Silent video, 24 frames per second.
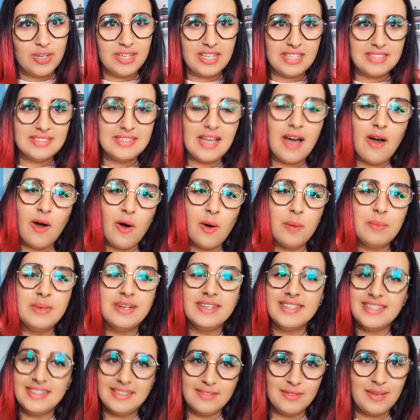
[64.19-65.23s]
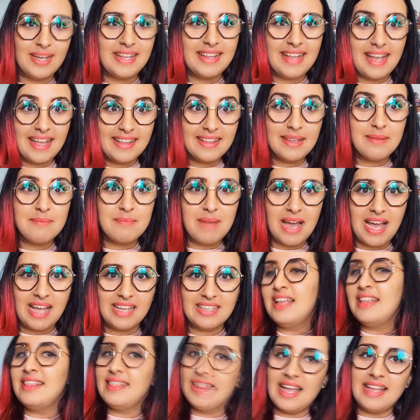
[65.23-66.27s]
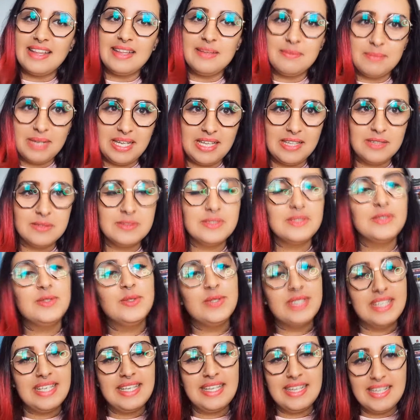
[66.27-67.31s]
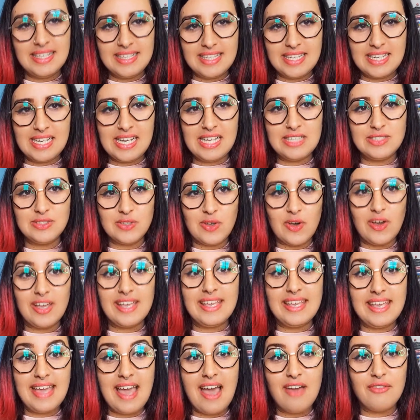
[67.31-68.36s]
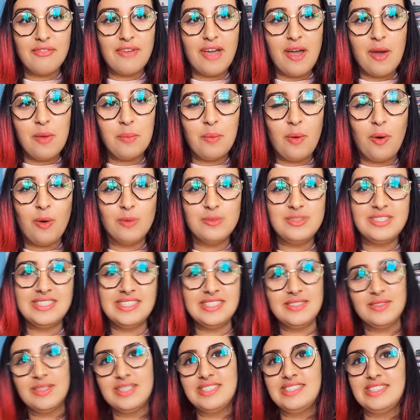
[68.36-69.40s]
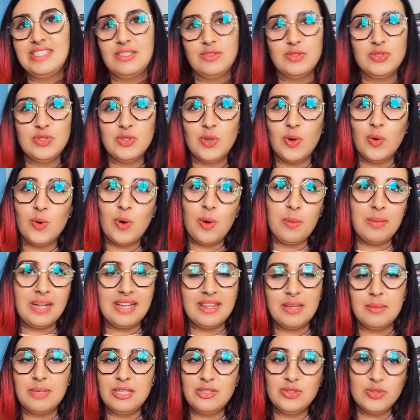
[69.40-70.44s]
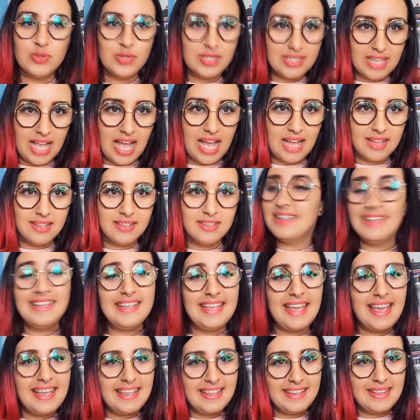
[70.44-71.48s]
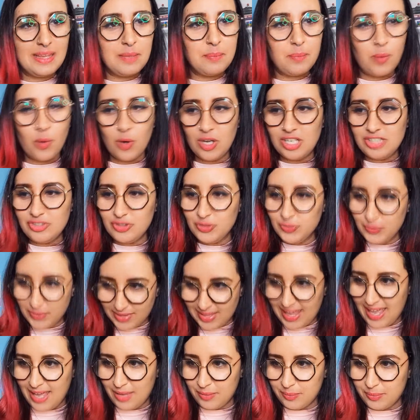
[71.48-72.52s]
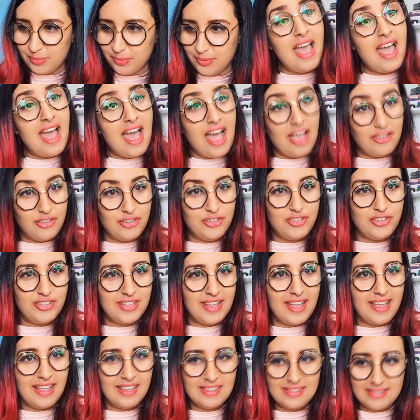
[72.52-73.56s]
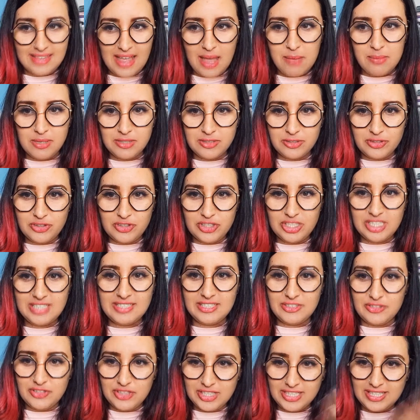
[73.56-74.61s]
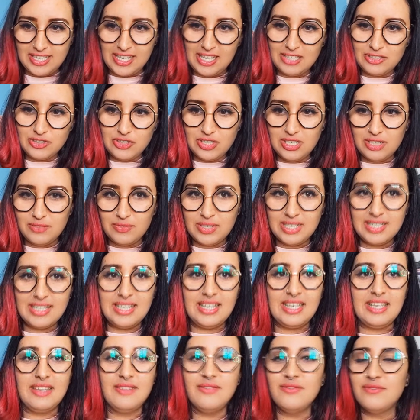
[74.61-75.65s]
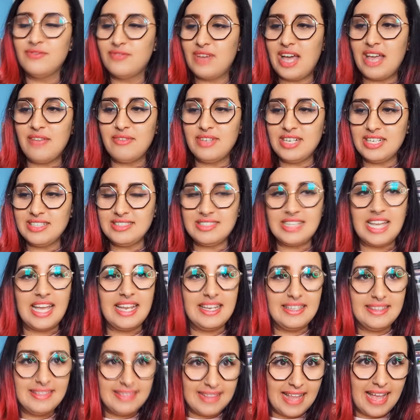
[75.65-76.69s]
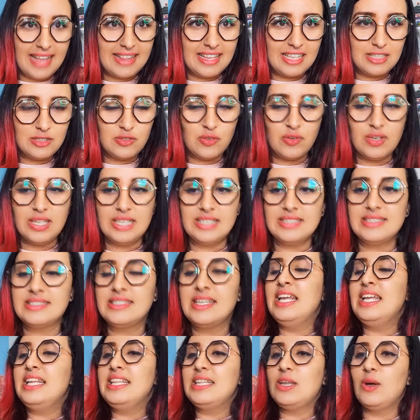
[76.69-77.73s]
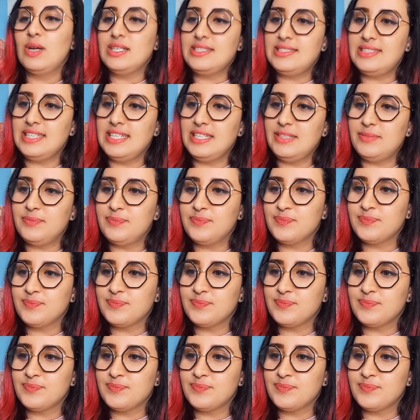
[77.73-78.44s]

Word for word: dessa obra, que não é nada mais, nada menos do que Lana Casoy e Rafael Montes. Então assim, eu estou completamente surtada. E aí depois de um tempo, a gente ainda recebe a notícia de que este livro aqui vai virar série na Netflix. Então assim,